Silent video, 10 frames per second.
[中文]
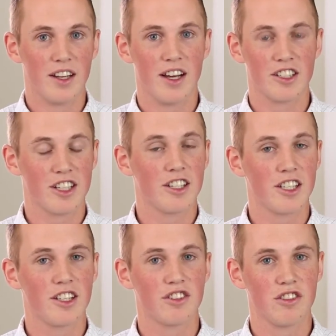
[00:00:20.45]
那圣
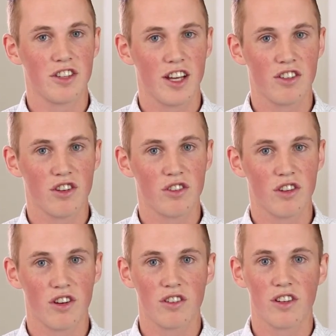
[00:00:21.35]
经是在中
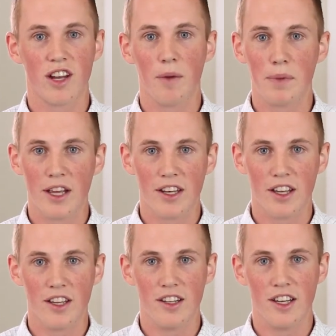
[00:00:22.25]
东那边
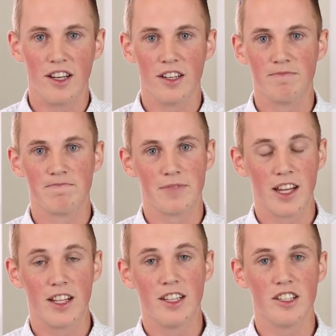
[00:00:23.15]
的一个
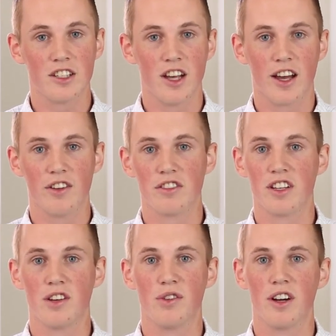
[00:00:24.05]
一个历史还有
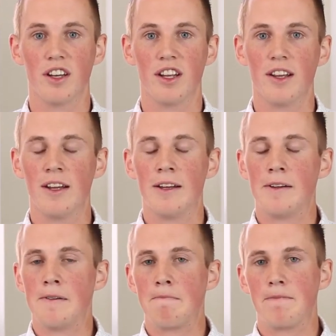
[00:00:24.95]
经文。
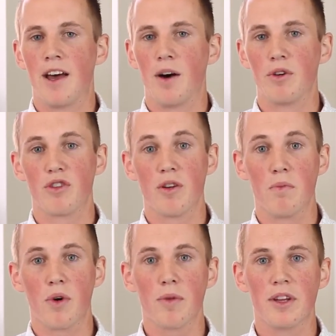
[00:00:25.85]
那我觉得《
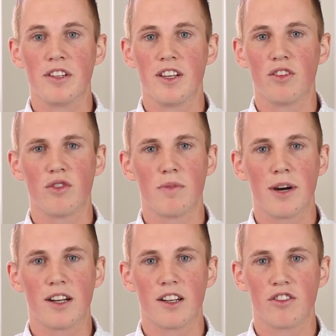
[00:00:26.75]
摩尔门经》最
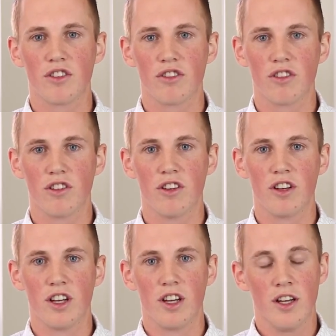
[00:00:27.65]
棒的就是
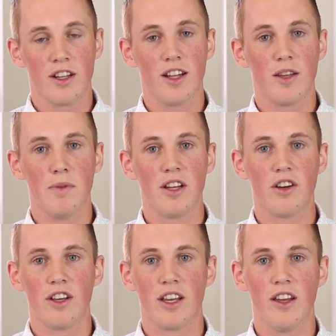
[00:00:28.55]
它里面
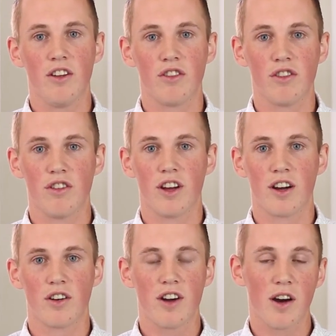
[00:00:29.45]
有一个应许，
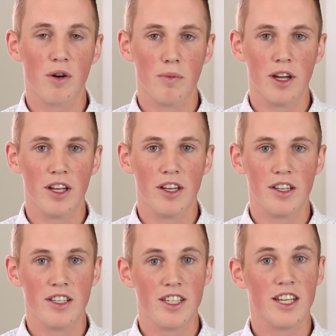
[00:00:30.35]
能够让我们
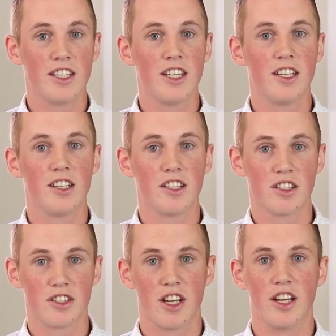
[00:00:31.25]
接近
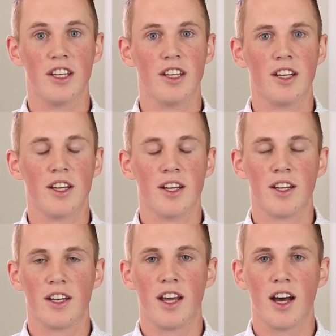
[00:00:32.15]
神。
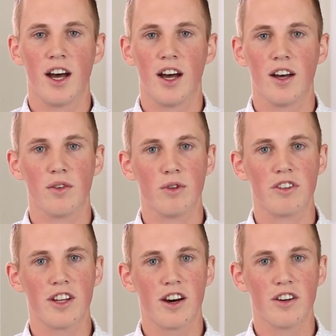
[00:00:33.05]
那我
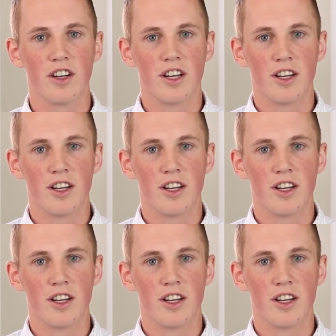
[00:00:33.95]
知道